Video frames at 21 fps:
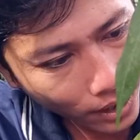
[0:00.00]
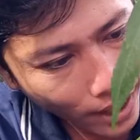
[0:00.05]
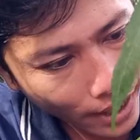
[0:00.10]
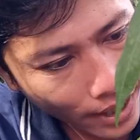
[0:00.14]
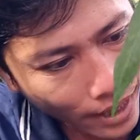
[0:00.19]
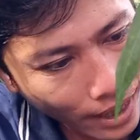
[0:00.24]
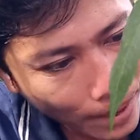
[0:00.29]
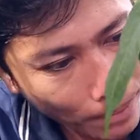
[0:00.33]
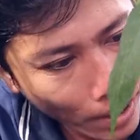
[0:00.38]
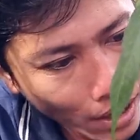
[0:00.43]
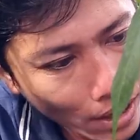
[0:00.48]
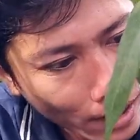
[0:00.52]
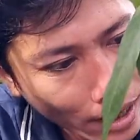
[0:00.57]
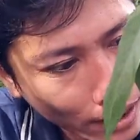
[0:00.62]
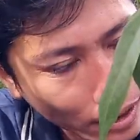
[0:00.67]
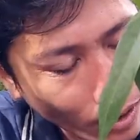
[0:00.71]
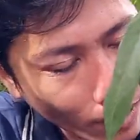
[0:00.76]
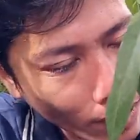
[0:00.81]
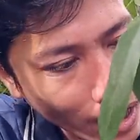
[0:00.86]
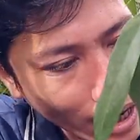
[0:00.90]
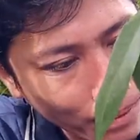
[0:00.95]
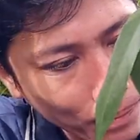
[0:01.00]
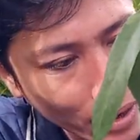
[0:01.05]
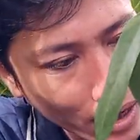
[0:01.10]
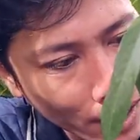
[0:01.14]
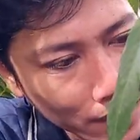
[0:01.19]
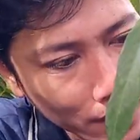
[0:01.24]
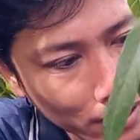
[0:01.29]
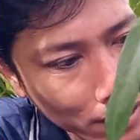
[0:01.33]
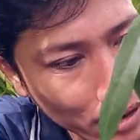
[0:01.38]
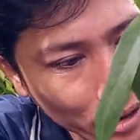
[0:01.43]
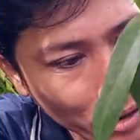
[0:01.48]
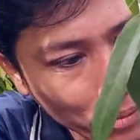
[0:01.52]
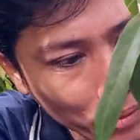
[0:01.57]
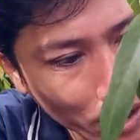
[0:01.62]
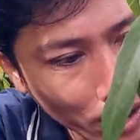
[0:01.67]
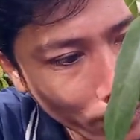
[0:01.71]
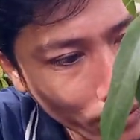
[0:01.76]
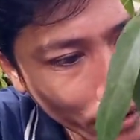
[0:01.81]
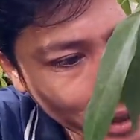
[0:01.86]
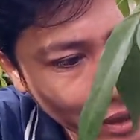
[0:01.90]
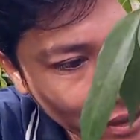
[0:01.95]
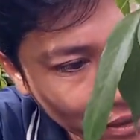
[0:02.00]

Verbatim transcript: tại vì cây bự này toàn làm nó hơi thưa chút xíu đi